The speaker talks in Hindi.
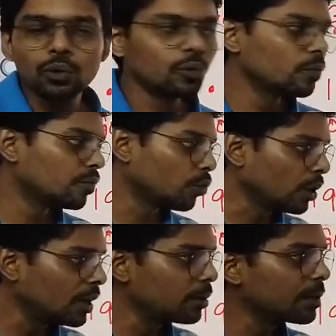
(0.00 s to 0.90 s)
तो
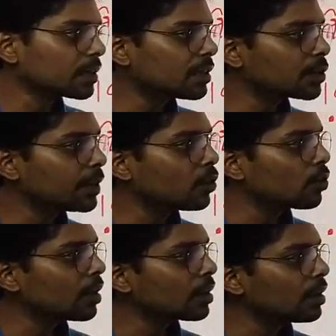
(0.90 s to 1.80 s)
वॉयलेंट मेथड्स भी
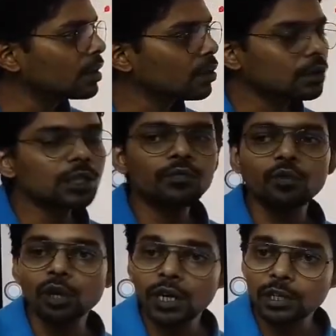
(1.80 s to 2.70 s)
लोग करने लगे और
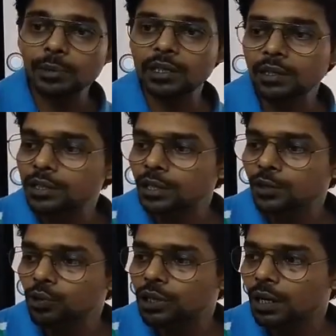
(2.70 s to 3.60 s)
जब वॉयलेंट मेथड्स का
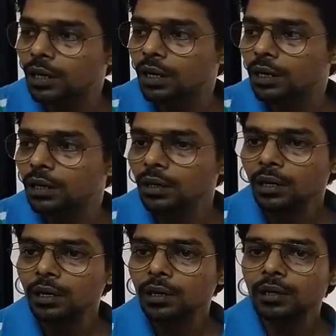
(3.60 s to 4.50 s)
यूज करने लगे
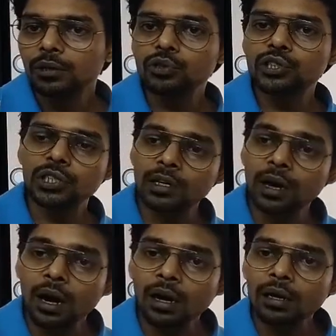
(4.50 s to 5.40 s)
तो
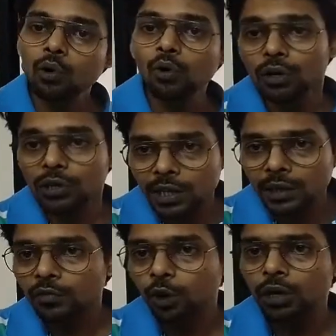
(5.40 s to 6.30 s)
सरकार और
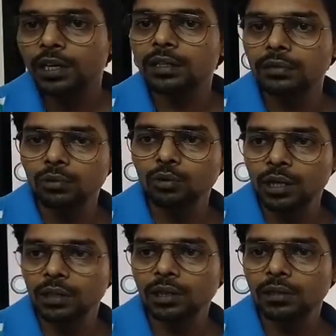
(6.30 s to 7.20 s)
ज्यादा वॉयलेंट हो
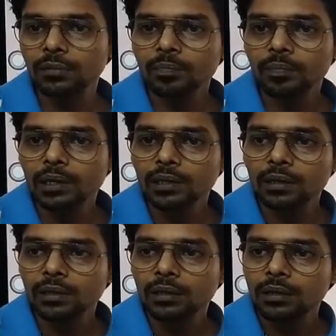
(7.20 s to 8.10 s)
जाती है
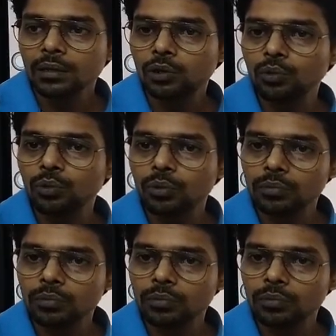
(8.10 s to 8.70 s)
तो